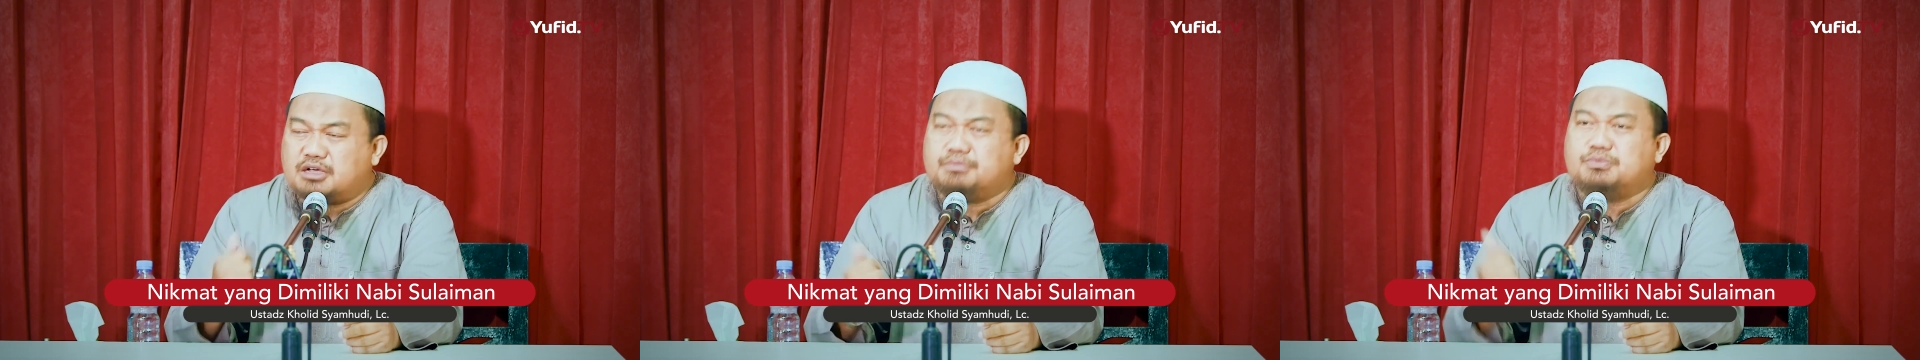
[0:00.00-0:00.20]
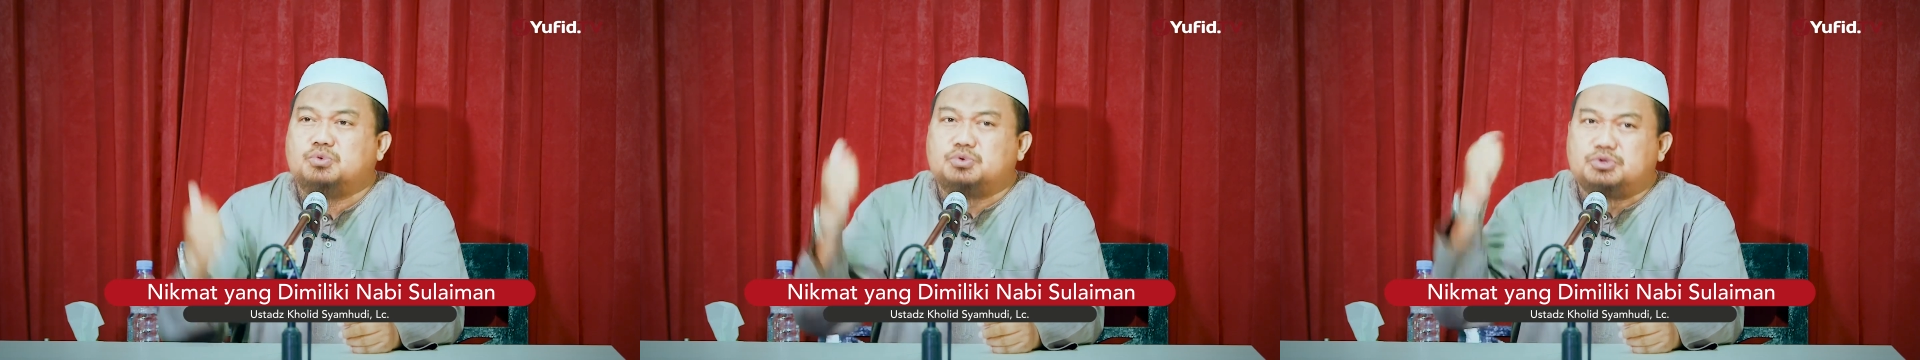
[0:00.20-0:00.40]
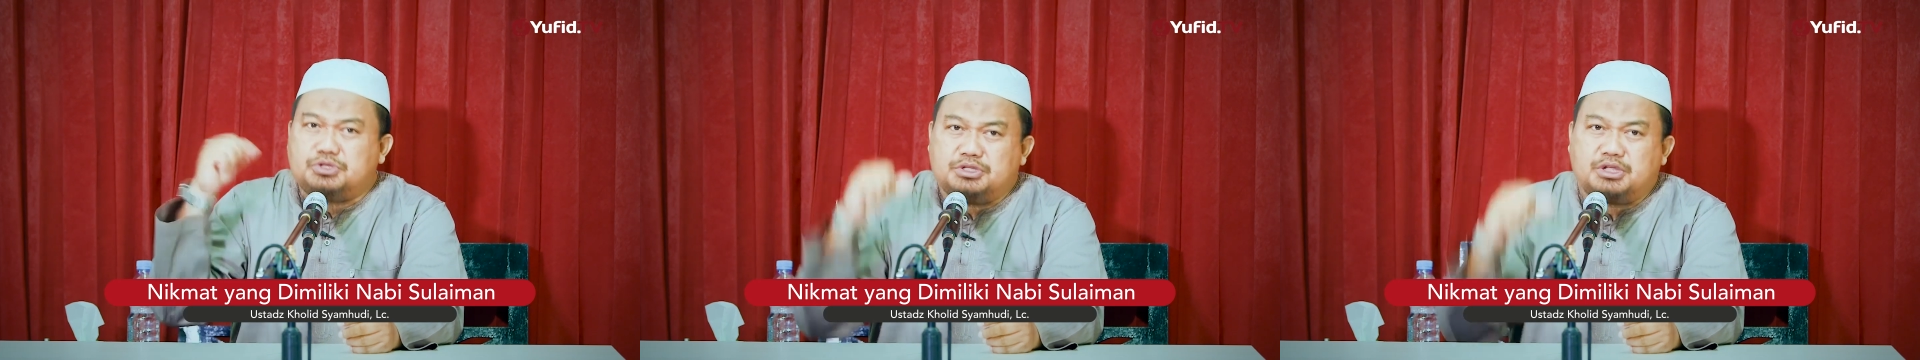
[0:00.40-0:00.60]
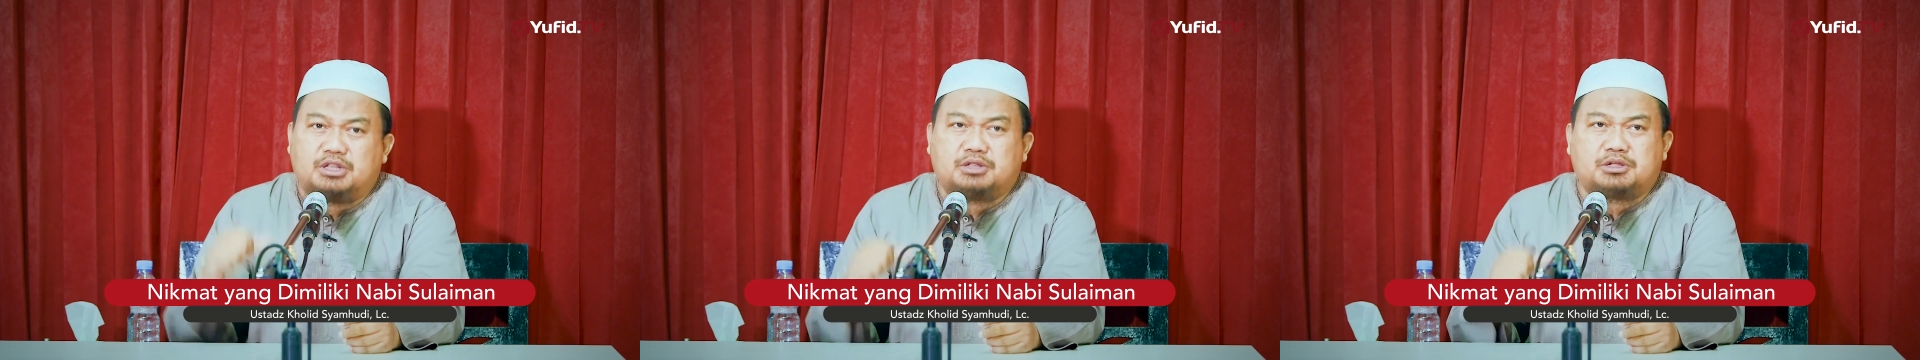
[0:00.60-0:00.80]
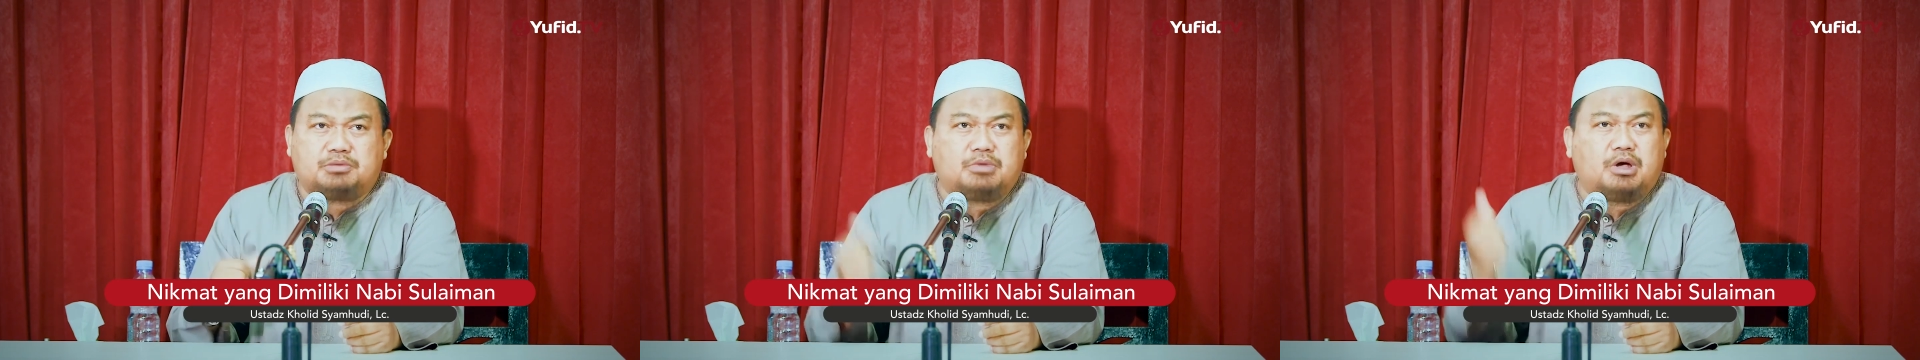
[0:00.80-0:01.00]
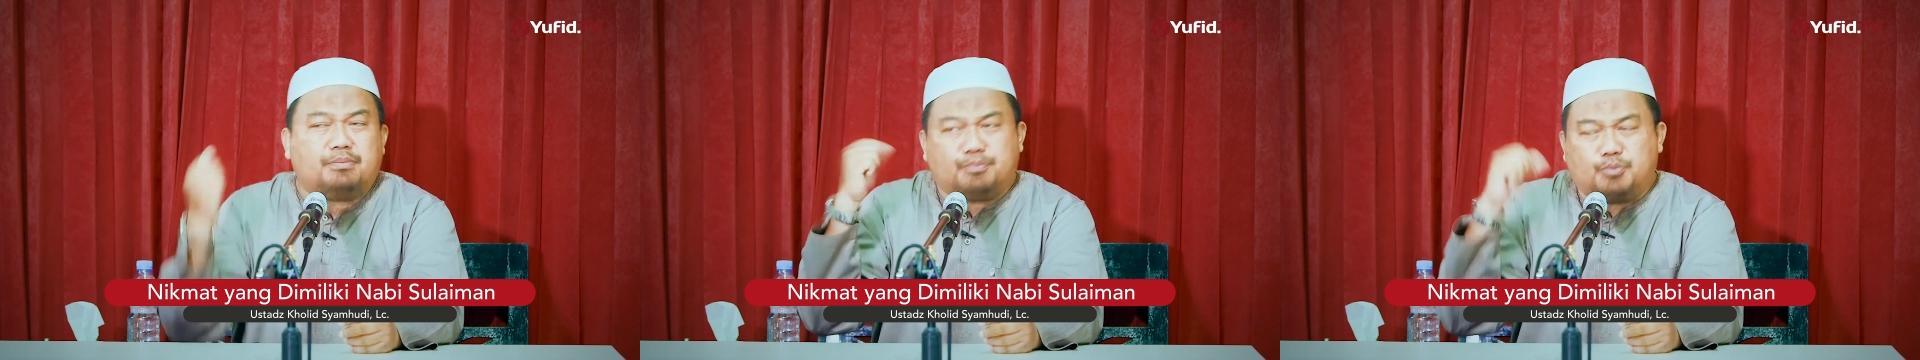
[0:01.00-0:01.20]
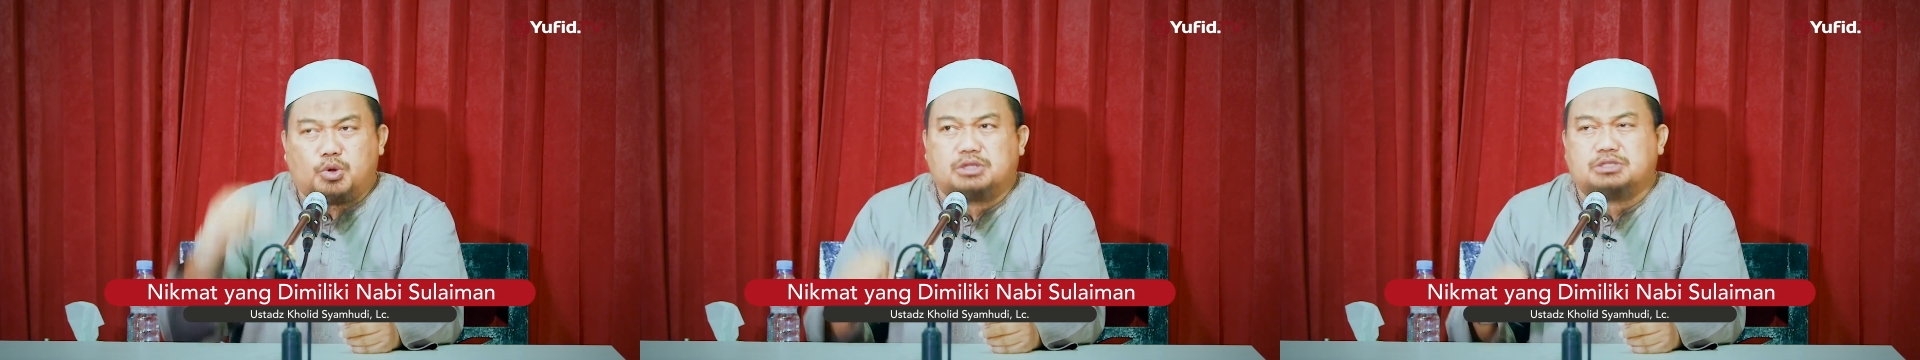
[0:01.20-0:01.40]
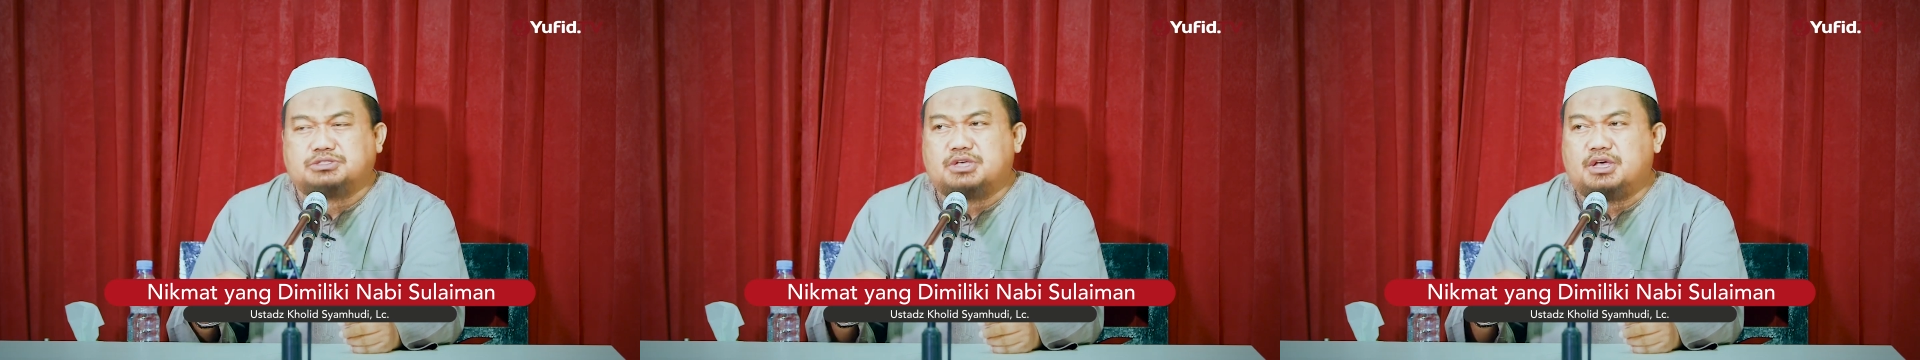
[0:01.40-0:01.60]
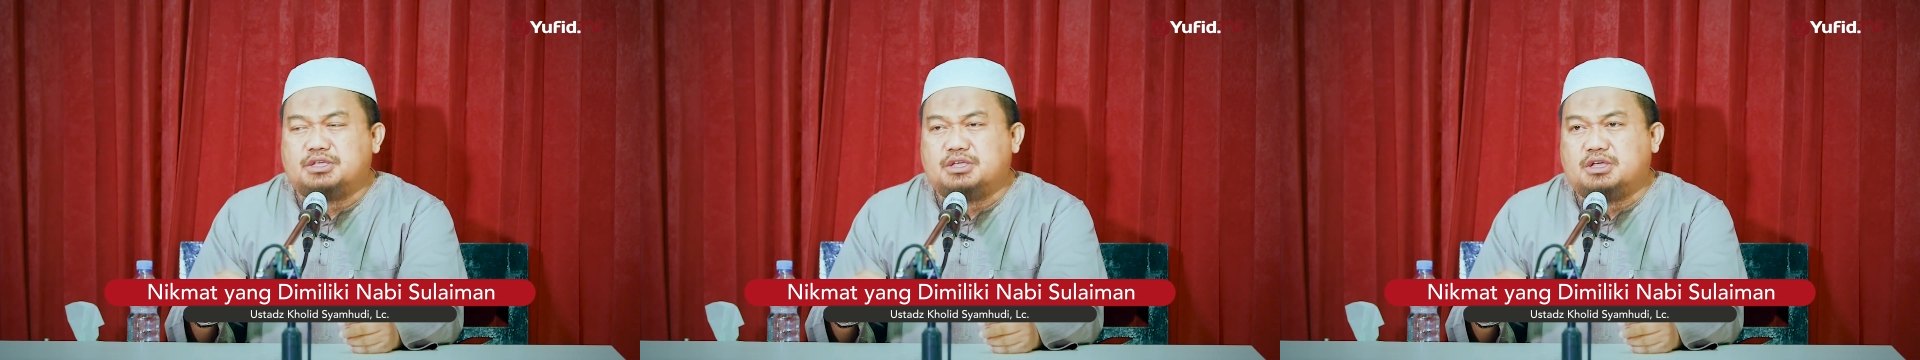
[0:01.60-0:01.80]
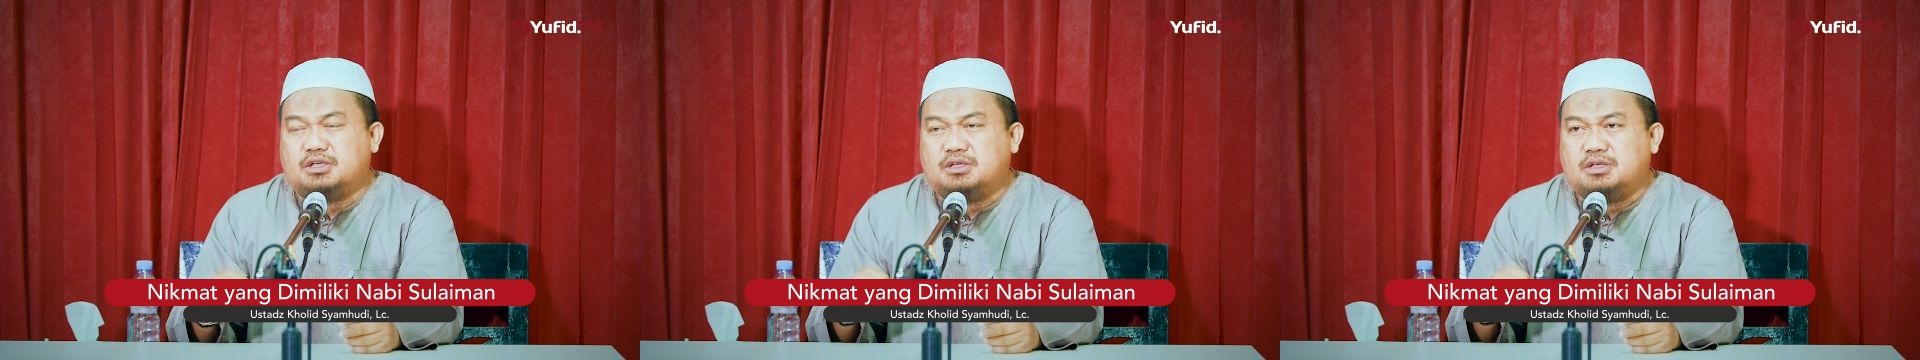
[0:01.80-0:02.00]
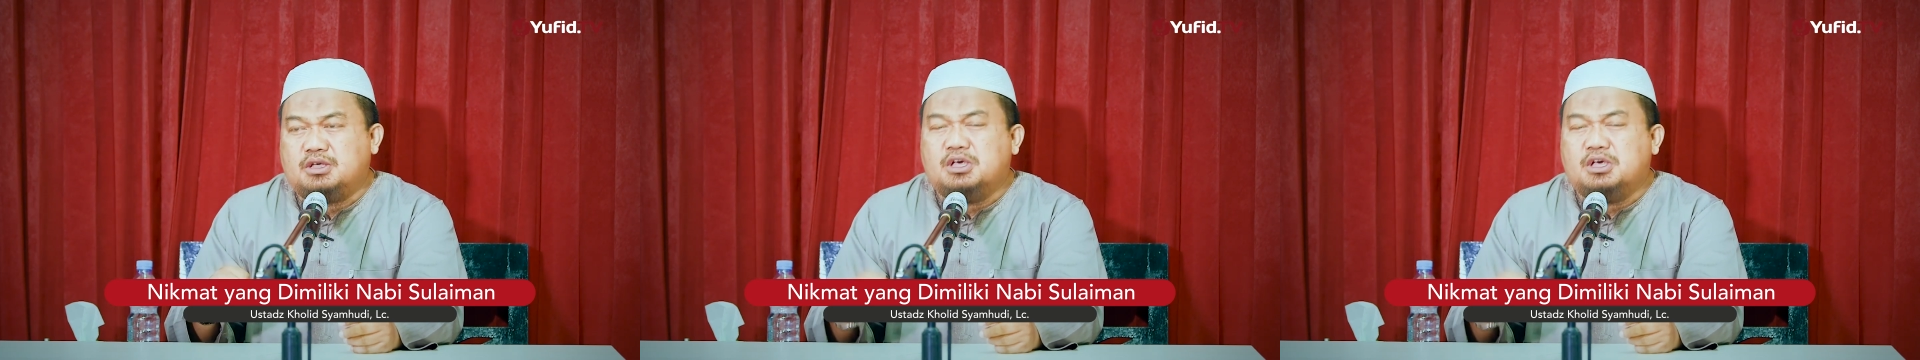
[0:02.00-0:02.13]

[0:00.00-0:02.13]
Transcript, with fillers: kemudian kemampuan saya,